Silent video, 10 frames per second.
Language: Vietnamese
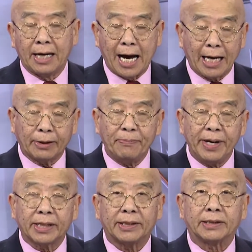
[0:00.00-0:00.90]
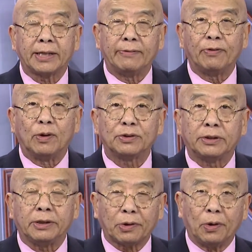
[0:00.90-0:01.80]
ai cũng biết rằng thành phố
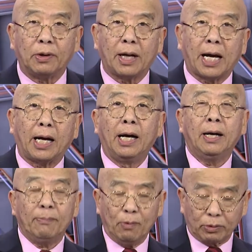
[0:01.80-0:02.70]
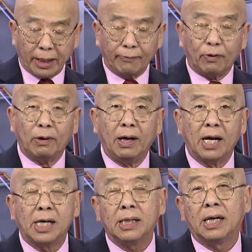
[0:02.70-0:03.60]
Seattle là một thành phố
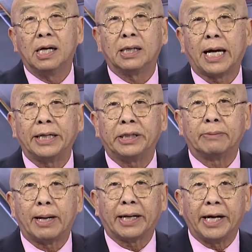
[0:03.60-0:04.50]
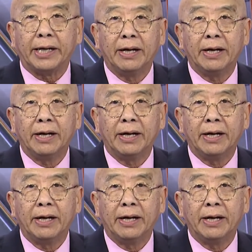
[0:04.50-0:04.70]
lớn ở ngay tiểu bang này